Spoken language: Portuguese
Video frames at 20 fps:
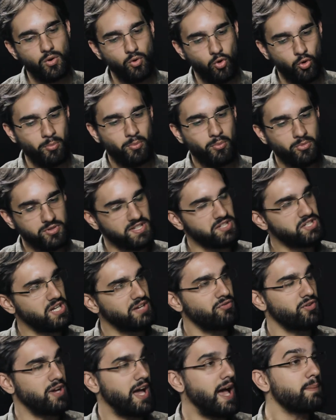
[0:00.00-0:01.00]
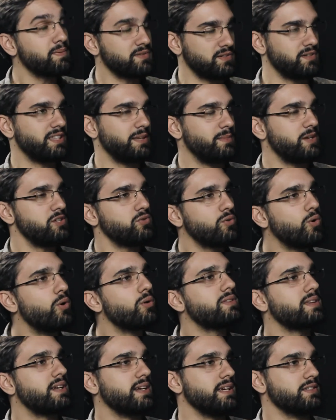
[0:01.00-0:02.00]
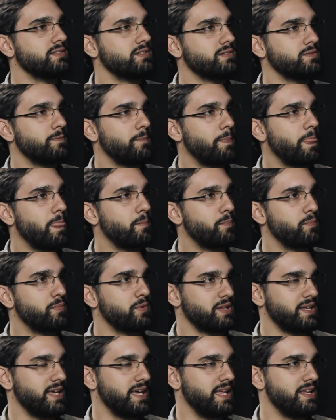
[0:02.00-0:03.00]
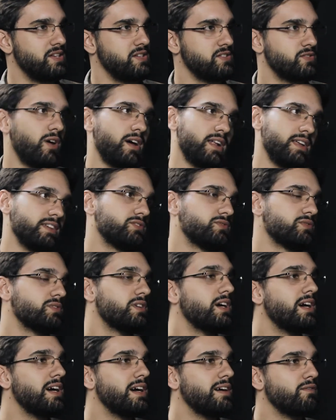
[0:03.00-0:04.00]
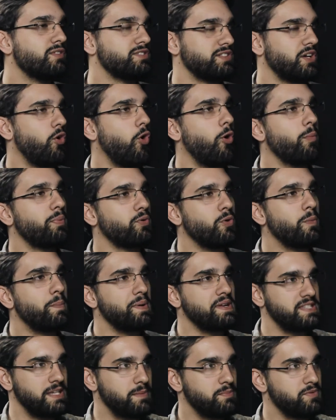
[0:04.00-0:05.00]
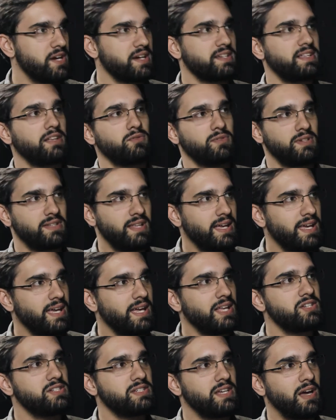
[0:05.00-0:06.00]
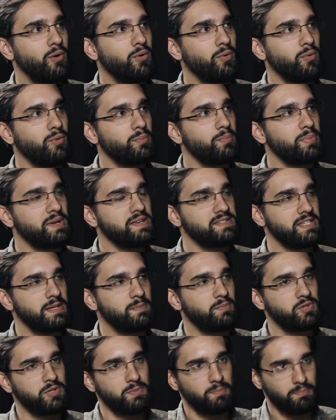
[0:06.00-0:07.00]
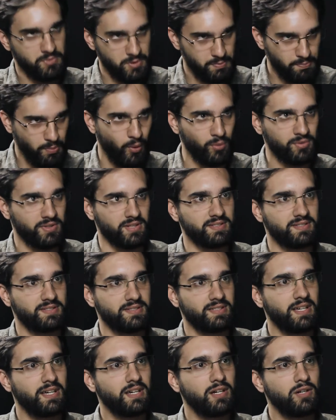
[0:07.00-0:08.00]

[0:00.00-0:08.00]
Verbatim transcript: O CGI foi absolutamente contra isso, porque ele diz, olha, isso você rompe com o princípio de arquitetura da rede, que é o princípio de, de pontas.